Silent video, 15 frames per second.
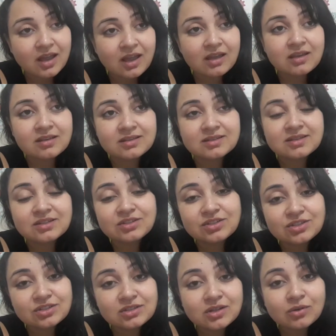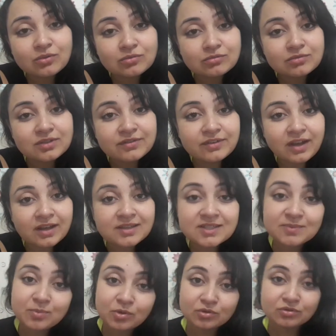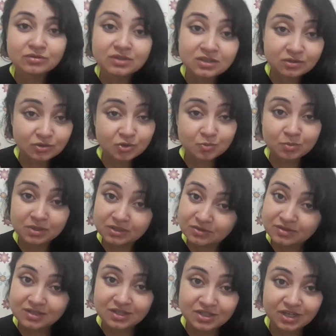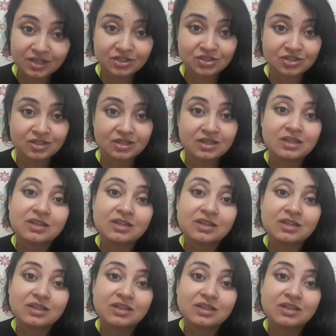é que assim, a gente não ficar expondo tanto os planos da gente.